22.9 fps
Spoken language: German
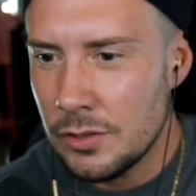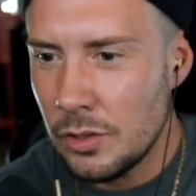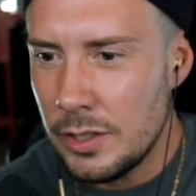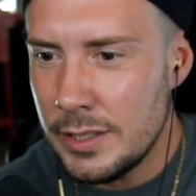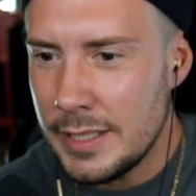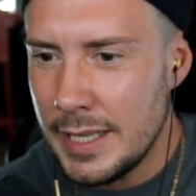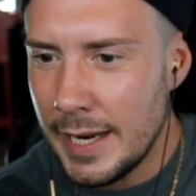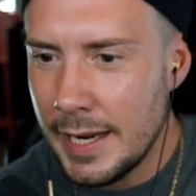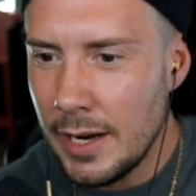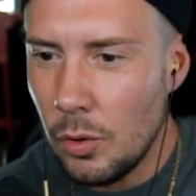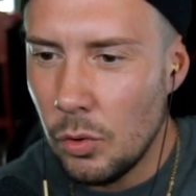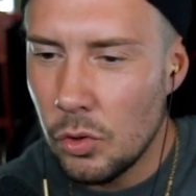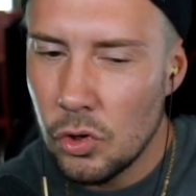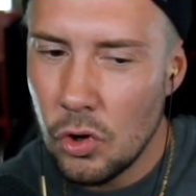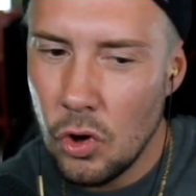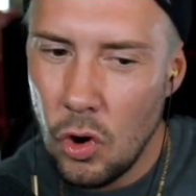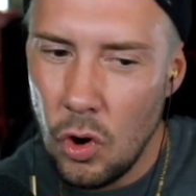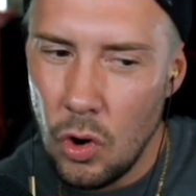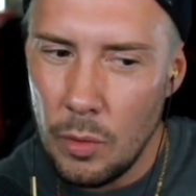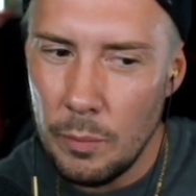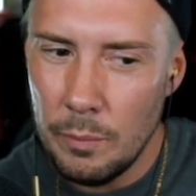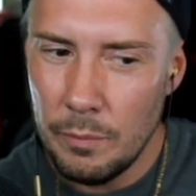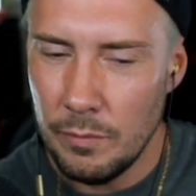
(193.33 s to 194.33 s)
soll dann auch
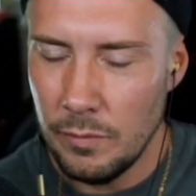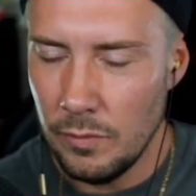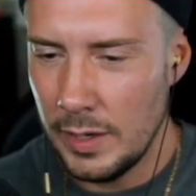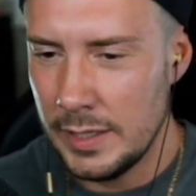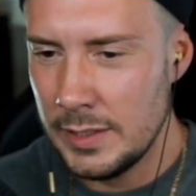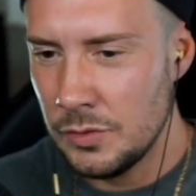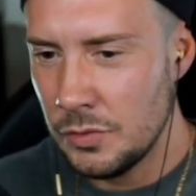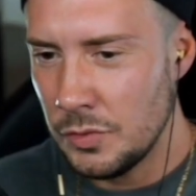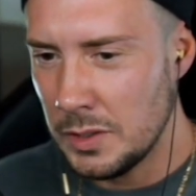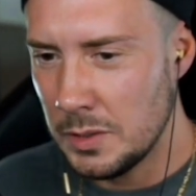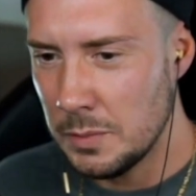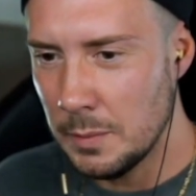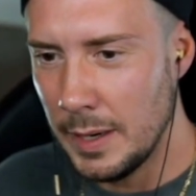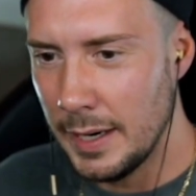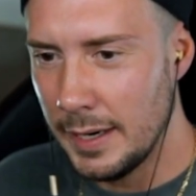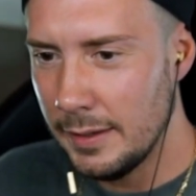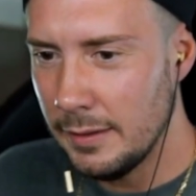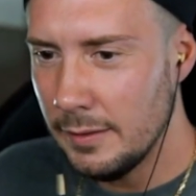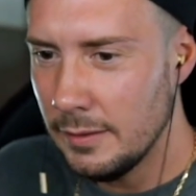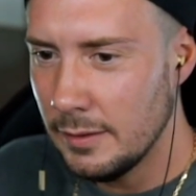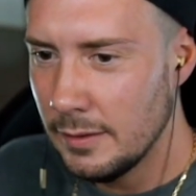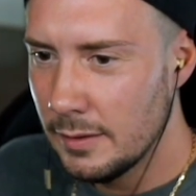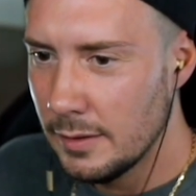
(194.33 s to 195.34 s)
kommen? Weißt du, wie ich
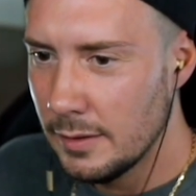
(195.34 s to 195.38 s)
meine?